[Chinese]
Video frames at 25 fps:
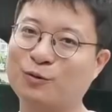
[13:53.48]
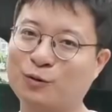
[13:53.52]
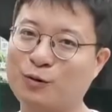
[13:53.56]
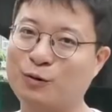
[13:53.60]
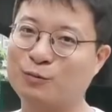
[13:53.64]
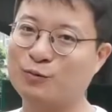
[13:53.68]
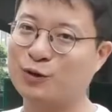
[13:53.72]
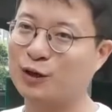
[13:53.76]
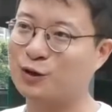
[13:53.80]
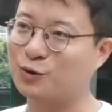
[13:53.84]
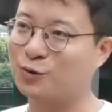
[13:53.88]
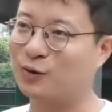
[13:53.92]
都
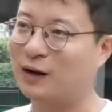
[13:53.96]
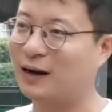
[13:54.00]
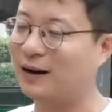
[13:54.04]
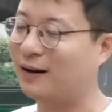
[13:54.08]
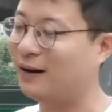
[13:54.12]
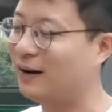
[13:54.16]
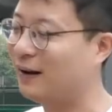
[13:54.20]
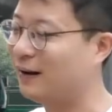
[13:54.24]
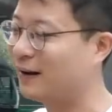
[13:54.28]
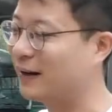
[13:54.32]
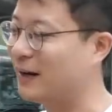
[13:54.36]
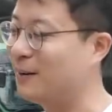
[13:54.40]
空缺出来
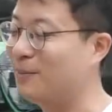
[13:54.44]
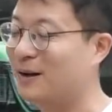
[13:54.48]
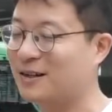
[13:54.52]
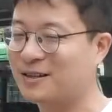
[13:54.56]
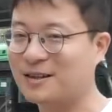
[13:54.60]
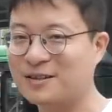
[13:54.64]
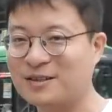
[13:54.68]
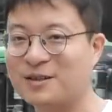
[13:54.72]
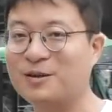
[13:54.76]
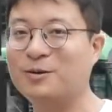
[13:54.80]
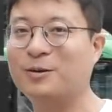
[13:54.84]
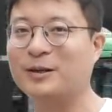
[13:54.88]
了，可以把
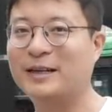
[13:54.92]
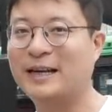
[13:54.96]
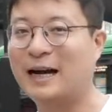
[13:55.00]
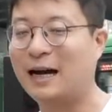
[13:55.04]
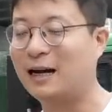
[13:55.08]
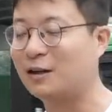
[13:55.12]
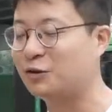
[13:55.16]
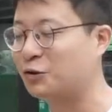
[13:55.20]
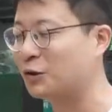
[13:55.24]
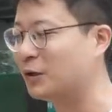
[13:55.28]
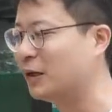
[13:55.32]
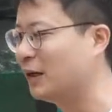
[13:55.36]
深圳都压
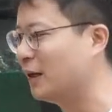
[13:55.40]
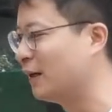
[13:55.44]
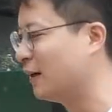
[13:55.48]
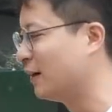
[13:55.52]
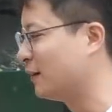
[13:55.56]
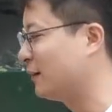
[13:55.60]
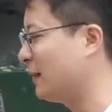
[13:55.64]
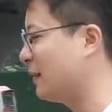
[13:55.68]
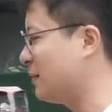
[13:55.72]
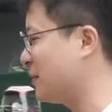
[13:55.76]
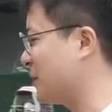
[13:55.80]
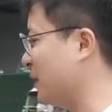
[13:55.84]
下去。
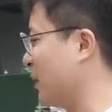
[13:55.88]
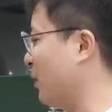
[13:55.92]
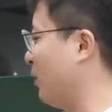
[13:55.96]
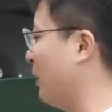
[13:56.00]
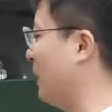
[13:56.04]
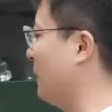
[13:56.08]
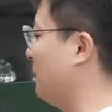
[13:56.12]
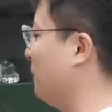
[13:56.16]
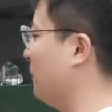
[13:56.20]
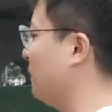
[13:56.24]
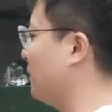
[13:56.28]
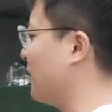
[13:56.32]
但这个
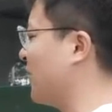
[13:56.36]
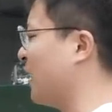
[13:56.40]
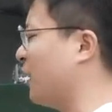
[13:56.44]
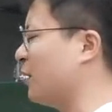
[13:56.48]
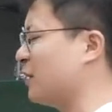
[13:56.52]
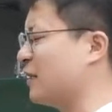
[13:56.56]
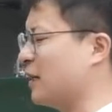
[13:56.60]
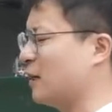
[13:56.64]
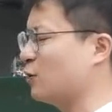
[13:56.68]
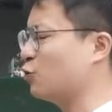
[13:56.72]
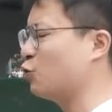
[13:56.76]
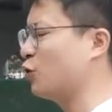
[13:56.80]
话你
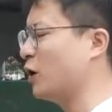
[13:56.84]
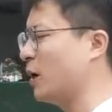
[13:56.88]
要想